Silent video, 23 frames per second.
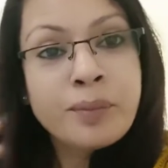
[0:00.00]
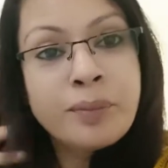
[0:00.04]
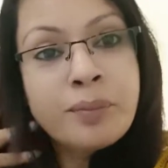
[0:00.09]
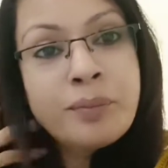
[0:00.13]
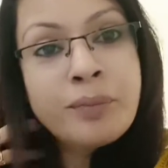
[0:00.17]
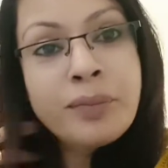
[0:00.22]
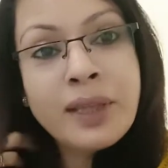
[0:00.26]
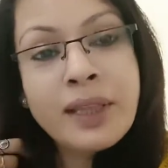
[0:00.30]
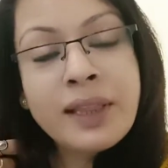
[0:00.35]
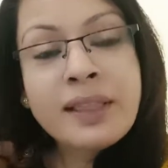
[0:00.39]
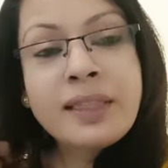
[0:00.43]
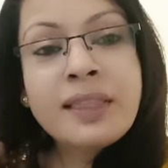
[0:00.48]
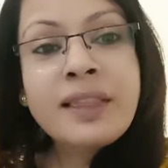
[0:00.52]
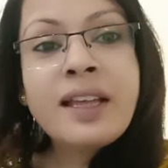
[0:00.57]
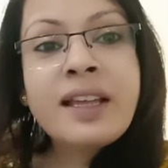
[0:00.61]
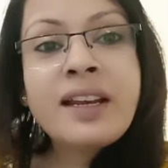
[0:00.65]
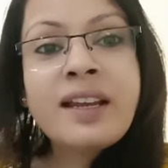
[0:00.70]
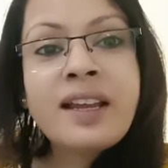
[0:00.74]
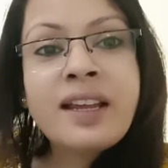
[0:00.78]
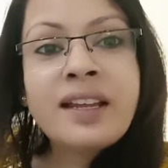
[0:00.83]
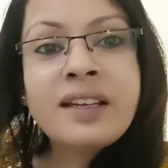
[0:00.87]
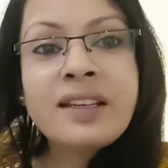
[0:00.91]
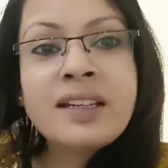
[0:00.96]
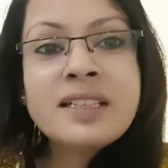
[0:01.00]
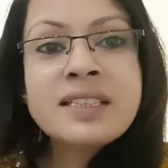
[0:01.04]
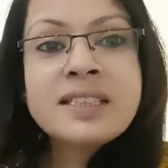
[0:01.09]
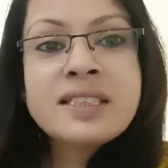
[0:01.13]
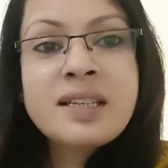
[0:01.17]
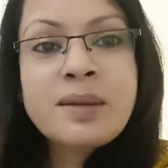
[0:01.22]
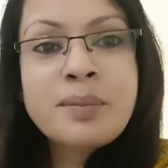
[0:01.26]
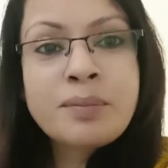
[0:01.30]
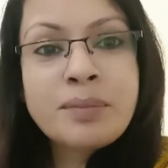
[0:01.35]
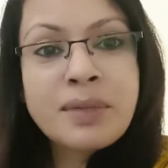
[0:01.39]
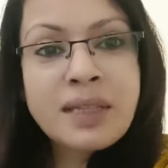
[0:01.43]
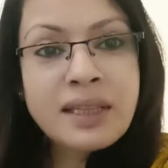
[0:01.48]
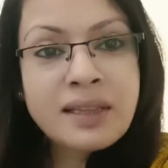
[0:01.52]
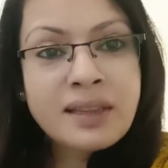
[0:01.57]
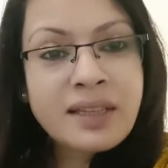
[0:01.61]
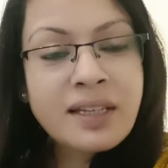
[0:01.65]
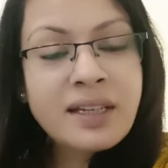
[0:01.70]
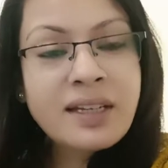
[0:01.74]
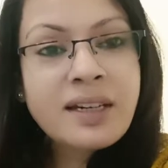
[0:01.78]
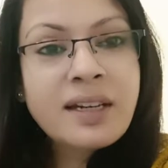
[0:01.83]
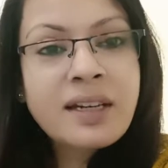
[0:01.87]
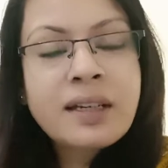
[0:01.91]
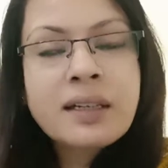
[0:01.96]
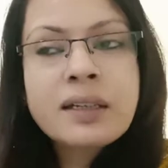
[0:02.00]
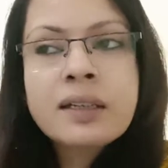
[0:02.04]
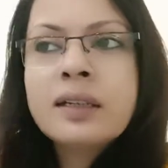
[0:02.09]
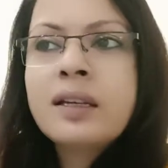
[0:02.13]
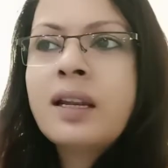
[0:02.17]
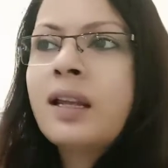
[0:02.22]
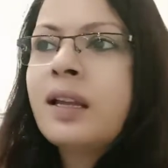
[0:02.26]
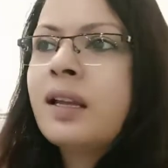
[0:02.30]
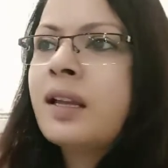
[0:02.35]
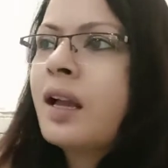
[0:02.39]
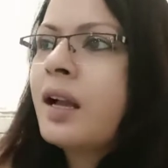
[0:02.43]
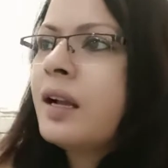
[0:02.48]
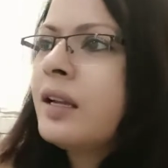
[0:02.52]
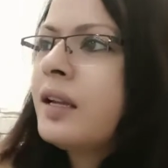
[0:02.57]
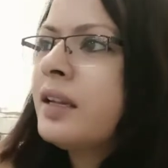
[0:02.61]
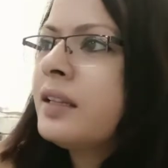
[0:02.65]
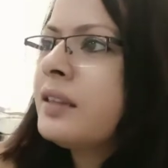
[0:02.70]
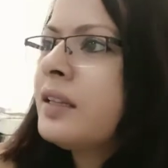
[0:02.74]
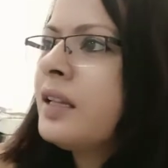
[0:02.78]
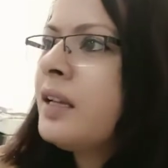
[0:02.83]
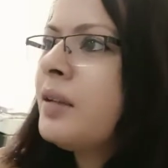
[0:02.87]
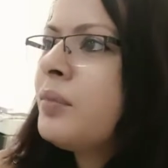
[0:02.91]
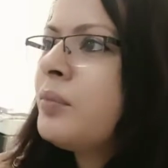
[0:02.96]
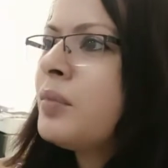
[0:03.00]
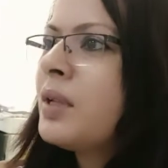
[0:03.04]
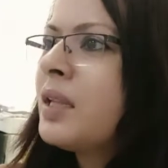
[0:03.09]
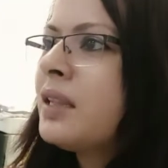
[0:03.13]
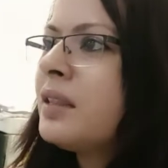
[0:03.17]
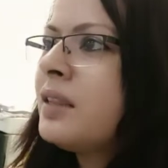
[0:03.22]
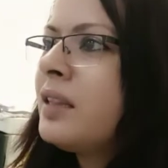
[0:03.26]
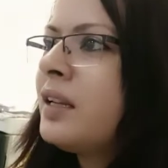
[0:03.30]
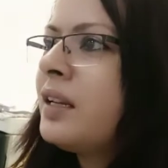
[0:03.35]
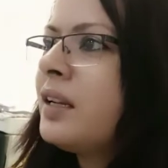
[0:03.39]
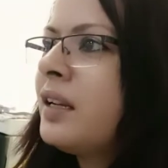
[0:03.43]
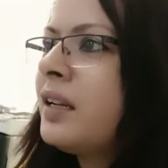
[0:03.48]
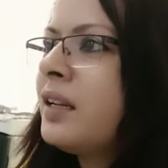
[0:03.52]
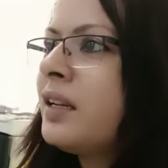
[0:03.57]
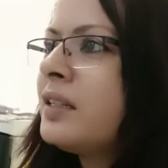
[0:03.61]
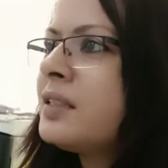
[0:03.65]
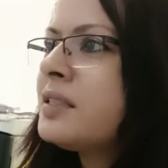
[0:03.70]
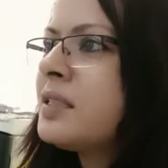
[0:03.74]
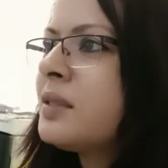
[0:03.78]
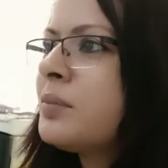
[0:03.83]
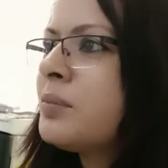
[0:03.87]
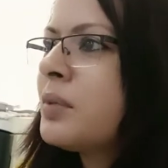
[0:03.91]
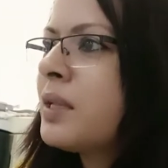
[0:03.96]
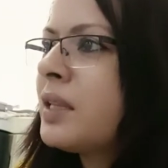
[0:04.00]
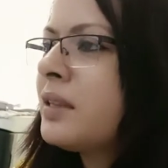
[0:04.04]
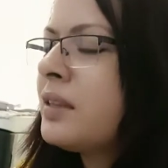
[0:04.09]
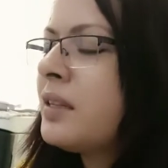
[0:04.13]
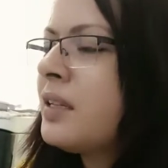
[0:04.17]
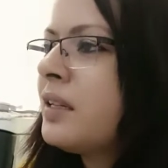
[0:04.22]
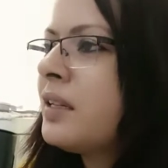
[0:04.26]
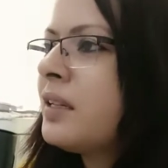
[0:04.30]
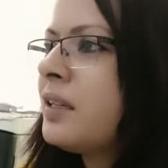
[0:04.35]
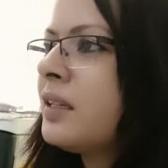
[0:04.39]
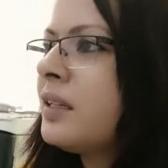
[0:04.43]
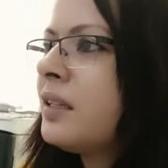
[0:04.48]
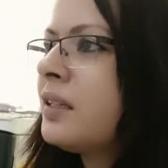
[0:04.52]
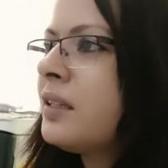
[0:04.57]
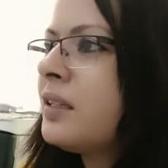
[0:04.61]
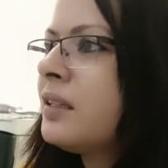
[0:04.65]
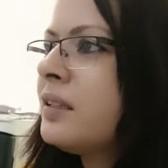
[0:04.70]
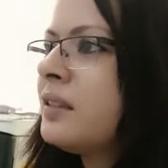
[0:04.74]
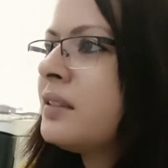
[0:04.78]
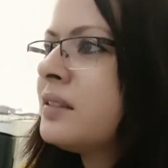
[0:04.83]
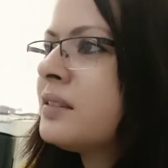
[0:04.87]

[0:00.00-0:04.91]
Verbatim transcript: मिलते रहने से मिलते रहने क्या कहते हैं मिलते रहने से मिलते रहने का